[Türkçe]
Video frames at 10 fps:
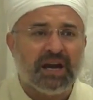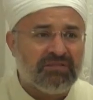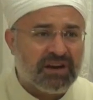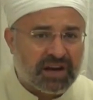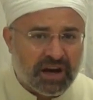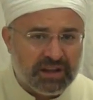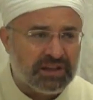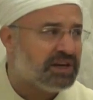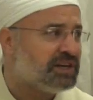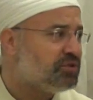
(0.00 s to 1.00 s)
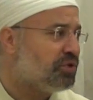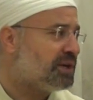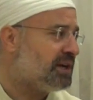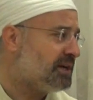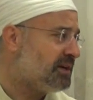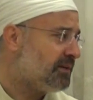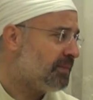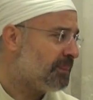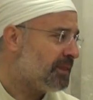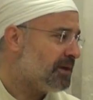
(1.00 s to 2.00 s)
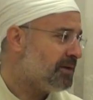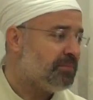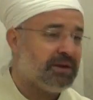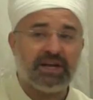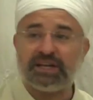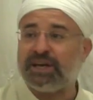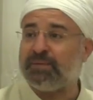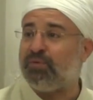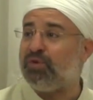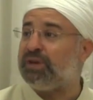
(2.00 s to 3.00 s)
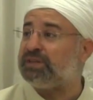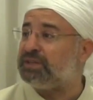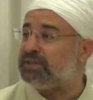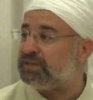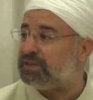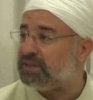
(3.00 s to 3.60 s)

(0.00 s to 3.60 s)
ve kanları döker. Melekler böyle dedi.